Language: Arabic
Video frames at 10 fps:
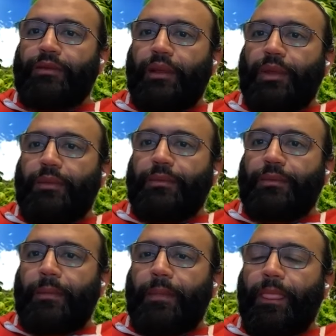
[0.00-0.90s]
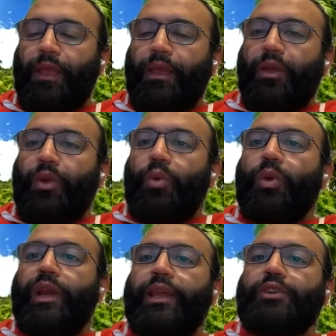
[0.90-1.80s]
تمام
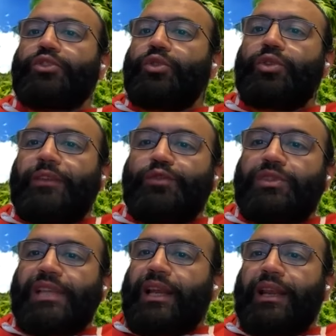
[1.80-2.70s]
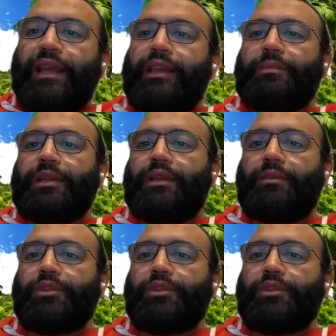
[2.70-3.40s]
وليه يزنق نفسه الزنقه الغريبه دي